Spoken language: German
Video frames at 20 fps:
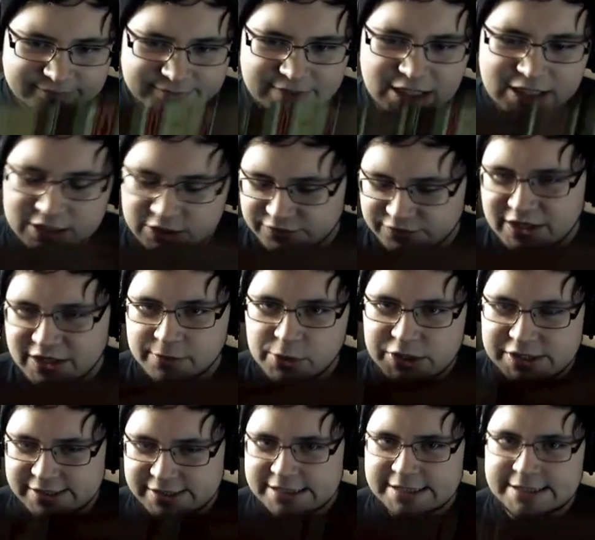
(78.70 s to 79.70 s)
also wir haben
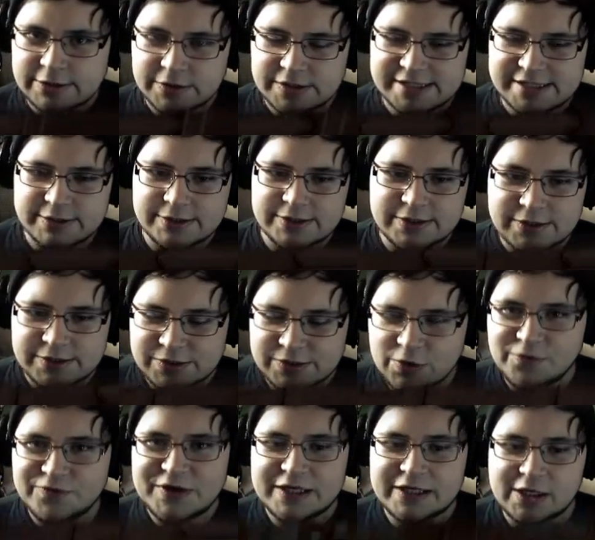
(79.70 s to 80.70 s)
uns hier so ein, so, ein, so ein,
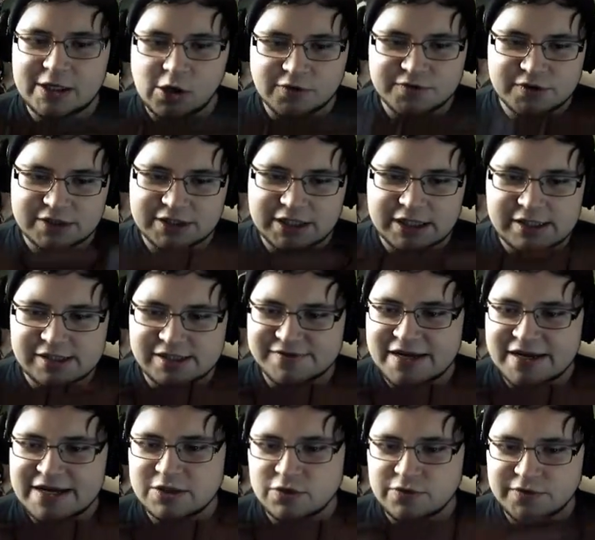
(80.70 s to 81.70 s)
Sofa gekauft, so ein kleines
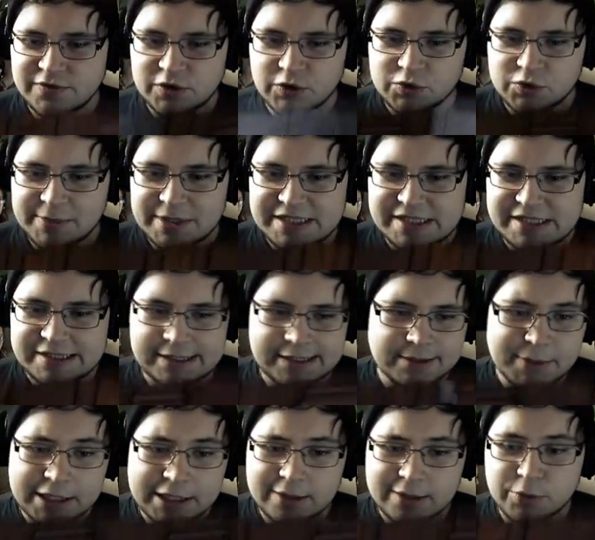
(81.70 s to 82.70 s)
Zweiersofa. Dort kann man sich dann
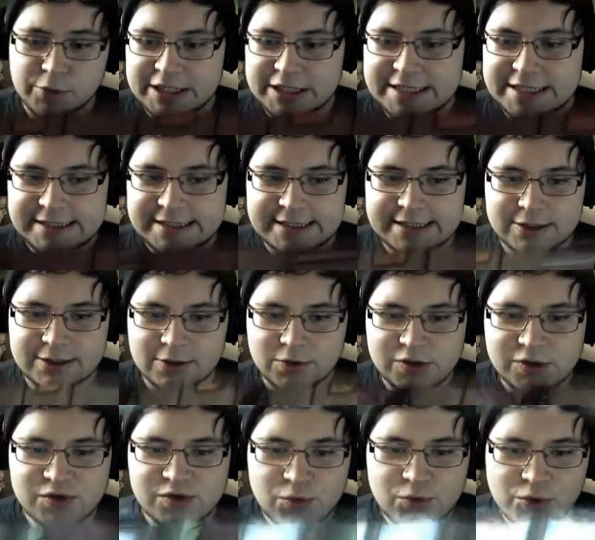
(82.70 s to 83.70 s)
immer gemütlich hinsetzen und
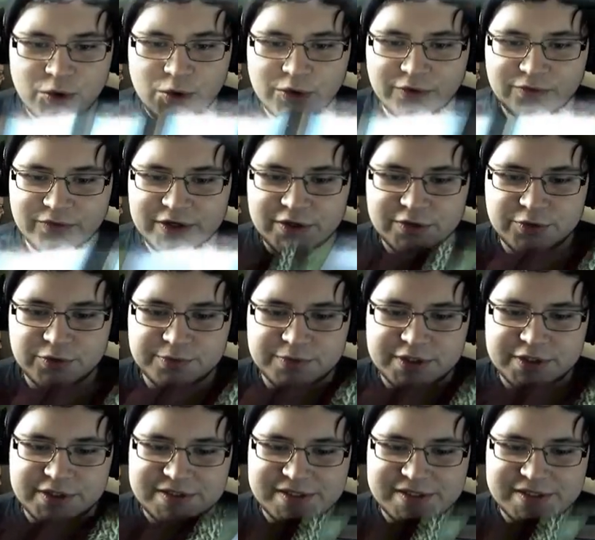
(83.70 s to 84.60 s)
zugucken, wie der Typ hier